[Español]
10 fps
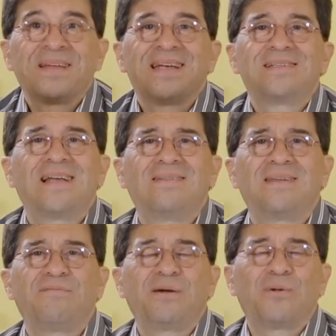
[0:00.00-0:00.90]
que
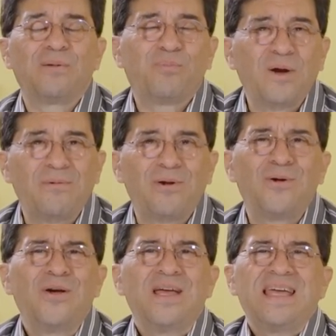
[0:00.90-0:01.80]
santificó al pueblo,
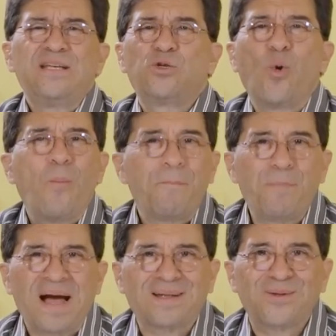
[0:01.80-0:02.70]
hizo un
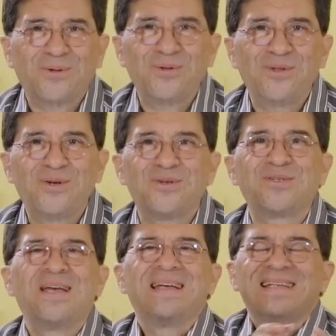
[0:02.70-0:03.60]
pacto con Dios,